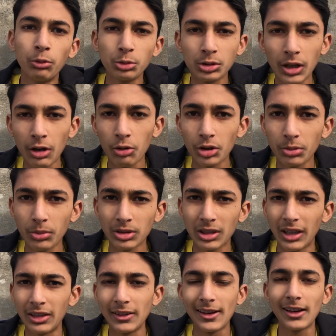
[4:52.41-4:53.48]
उसका कोई
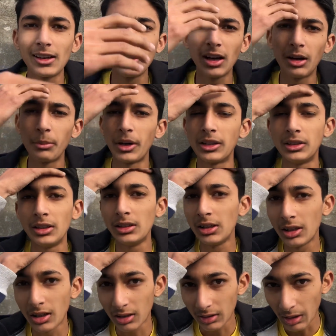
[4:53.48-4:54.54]
मसला नहीं लेकिन यार मेरा दिल
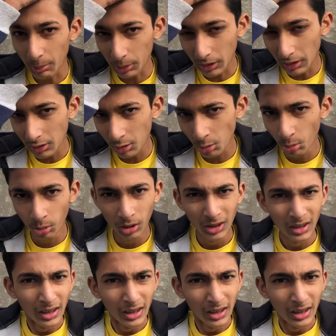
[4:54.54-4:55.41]
नहीं करता पता नहीं क्यों